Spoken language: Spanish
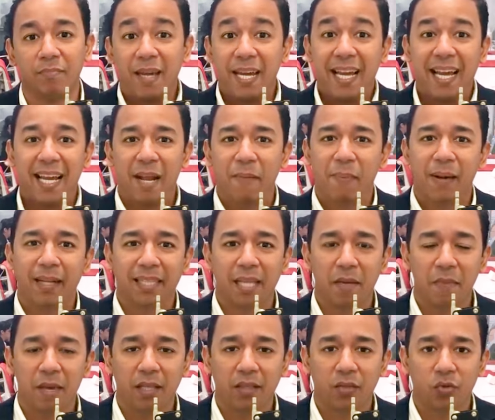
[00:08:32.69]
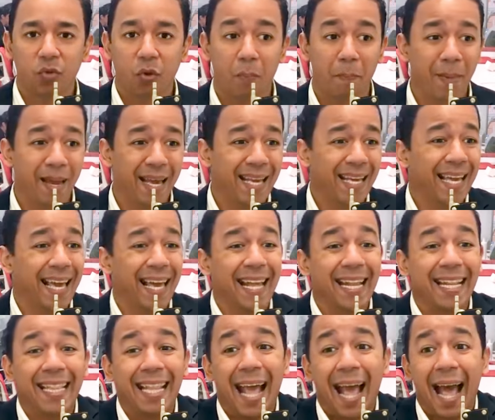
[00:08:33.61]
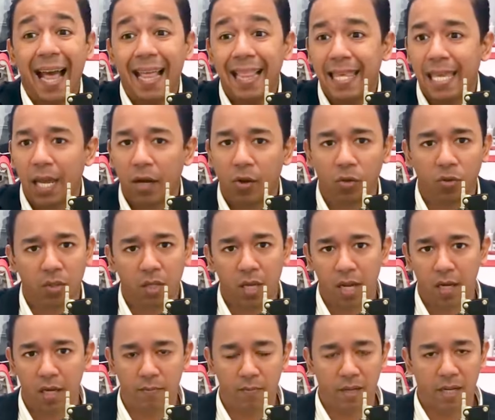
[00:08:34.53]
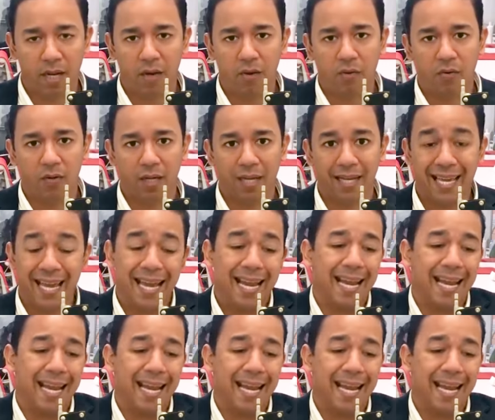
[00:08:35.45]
ven el apartamento, ven que nadie lo tiene en Barahona,